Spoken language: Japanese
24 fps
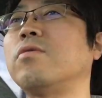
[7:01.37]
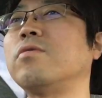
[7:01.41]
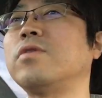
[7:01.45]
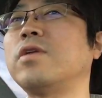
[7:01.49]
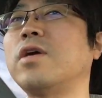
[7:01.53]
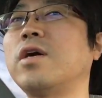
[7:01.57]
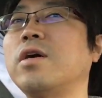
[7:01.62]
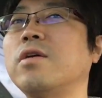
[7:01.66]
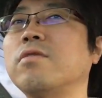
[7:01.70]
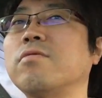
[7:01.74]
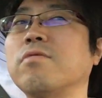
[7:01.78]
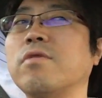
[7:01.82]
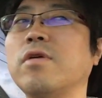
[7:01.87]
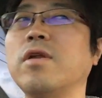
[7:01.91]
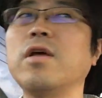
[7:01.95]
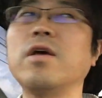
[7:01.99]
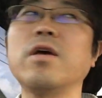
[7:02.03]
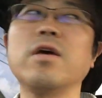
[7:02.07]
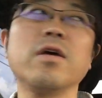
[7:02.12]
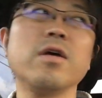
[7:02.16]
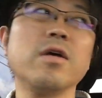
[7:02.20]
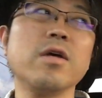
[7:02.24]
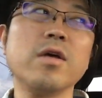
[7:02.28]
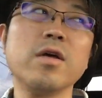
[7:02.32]
ろうなとかね、
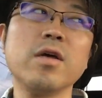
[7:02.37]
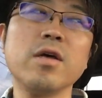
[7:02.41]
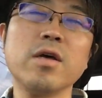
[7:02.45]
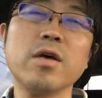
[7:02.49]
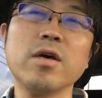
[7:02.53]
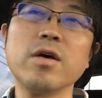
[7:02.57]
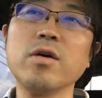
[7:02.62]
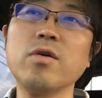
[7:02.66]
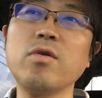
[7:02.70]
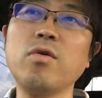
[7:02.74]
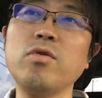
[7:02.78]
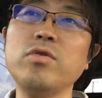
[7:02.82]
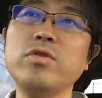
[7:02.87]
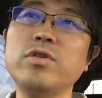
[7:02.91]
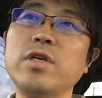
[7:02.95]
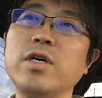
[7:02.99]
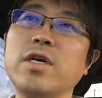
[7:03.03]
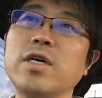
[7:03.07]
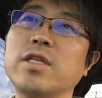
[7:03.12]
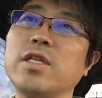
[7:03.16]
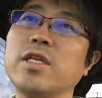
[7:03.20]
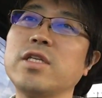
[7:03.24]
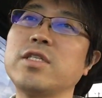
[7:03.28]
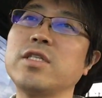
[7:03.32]
こういうような
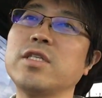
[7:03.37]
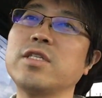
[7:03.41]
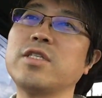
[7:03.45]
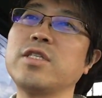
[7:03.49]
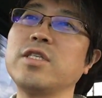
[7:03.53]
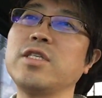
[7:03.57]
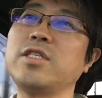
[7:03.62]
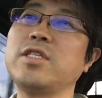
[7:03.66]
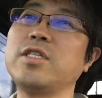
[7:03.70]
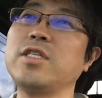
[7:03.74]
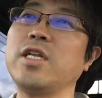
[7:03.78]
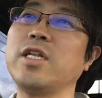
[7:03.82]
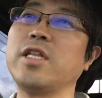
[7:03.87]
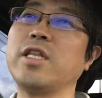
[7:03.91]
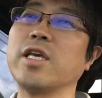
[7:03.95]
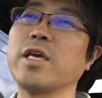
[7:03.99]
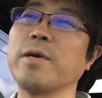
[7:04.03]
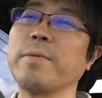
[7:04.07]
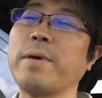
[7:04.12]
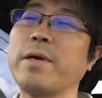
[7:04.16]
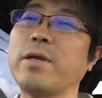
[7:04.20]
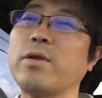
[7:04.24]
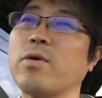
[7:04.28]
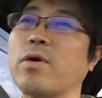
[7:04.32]
形でスイッチ入れてい
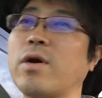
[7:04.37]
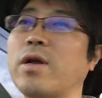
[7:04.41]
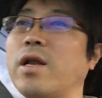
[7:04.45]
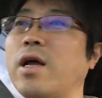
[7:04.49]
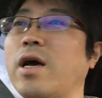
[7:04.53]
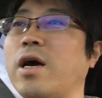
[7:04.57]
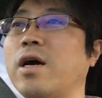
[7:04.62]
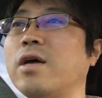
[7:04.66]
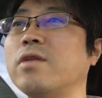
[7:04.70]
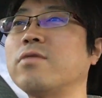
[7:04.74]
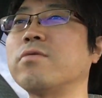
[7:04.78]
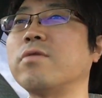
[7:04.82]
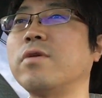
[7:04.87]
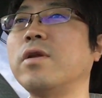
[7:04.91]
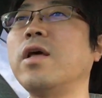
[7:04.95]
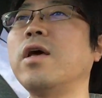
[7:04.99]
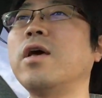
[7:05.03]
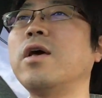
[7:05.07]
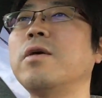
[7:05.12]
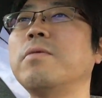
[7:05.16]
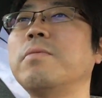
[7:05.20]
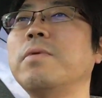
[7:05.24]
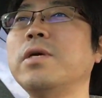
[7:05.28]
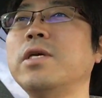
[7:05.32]
けばいいのかなとかね、
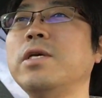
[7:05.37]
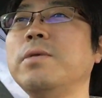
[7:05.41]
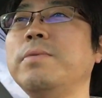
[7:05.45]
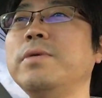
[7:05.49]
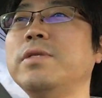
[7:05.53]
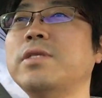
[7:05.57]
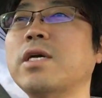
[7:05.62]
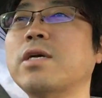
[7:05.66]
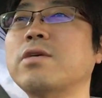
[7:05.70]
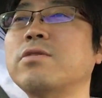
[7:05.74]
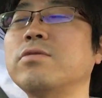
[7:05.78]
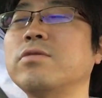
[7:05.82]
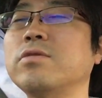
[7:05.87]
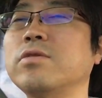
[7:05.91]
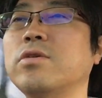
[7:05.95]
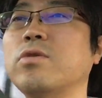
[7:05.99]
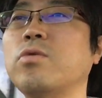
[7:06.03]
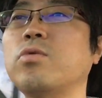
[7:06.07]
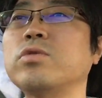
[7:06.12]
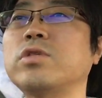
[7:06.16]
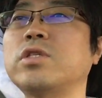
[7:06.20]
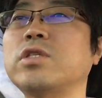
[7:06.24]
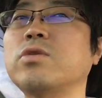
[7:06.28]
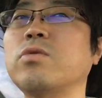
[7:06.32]
まあ、日々作
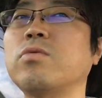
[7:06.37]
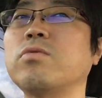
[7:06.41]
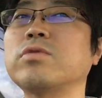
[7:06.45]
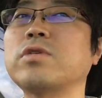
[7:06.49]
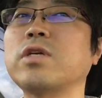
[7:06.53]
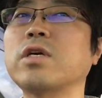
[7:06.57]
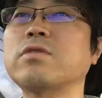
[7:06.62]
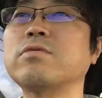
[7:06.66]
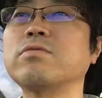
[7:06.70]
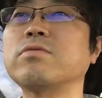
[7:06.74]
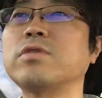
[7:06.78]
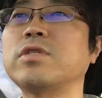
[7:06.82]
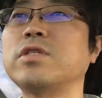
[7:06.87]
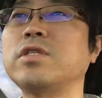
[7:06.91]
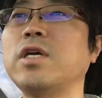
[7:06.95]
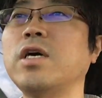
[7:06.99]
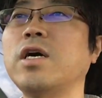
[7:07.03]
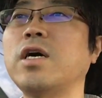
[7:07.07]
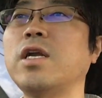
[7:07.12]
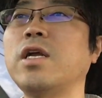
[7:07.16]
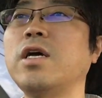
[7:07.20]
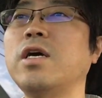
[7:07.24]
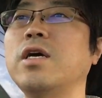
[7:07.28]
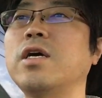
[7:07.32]
試行錯誤しな
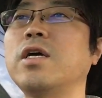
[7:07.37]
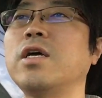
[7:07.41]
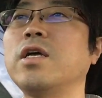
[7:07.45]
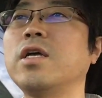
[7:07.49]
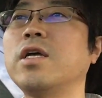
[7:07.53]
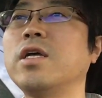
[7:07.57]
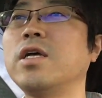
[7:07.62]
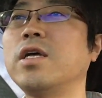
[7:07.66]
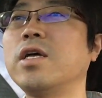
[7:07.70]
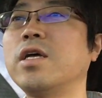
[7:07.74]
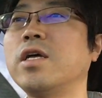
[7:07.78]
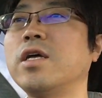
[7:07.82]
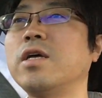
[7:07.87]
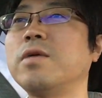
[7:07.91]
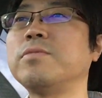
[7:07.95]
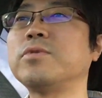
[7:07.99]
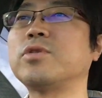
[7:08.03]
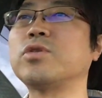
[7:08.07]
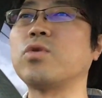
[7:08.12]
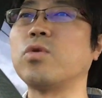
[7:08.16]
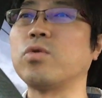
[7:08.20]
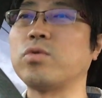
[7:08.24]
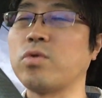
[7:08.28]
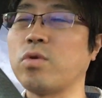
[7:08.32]
がら
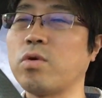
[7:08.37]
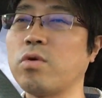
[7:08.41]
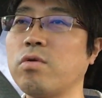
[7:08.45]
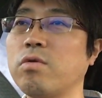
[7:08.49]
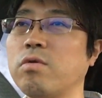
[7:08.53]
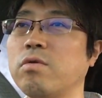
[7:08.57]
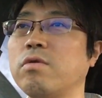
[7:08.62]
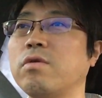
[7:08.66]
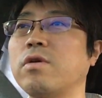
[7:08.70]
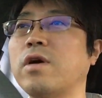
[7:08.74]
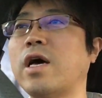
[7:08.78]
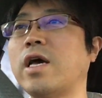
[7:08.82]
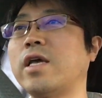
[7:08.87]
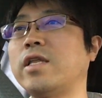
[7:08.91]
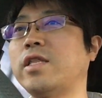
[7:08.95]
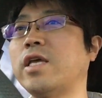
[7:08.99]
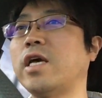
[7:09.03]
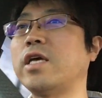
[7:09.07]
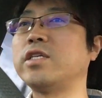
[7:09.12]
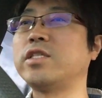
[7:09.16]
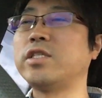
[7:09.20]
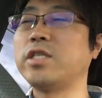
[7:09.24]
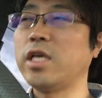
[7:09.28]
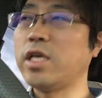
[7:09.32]
息子と相
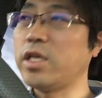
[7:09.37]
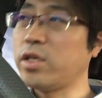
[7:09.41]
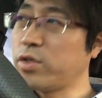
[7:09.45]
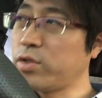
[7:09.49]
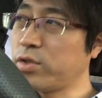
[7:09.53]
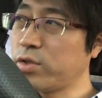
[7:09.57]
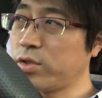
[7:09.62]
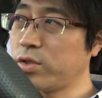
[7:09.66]
対している。